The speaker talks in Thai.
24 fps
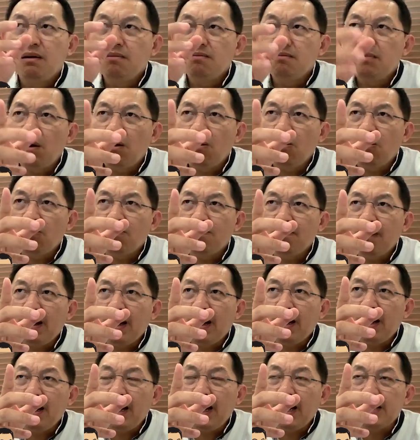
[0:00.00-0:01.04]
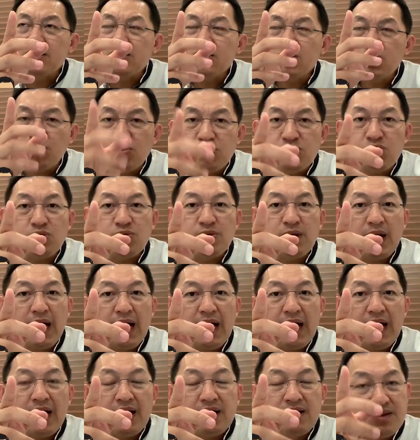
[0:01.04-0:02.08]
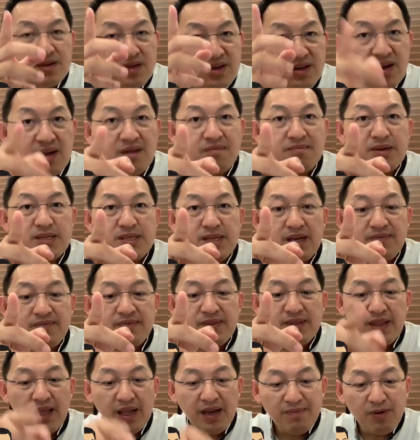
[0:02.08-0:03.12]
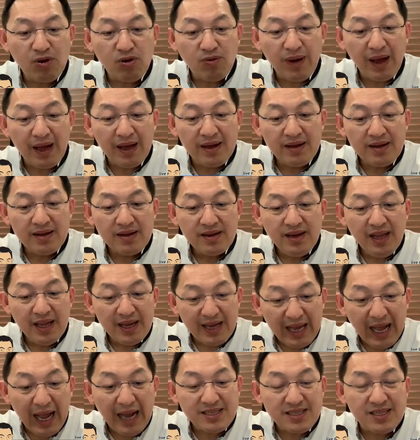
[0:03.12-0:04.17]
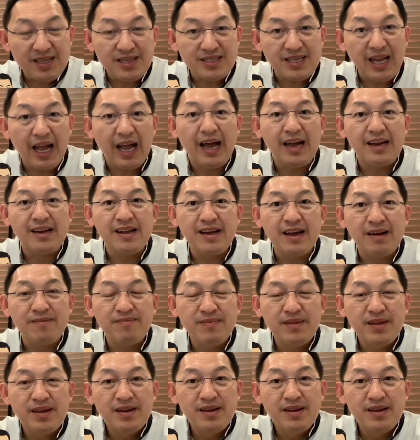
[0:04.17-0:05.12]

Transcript: มันลงมาอาจจะ 0.5 หรือถึง 1% แต่นี่ปรากฏว่านี่การศึกษานะครับ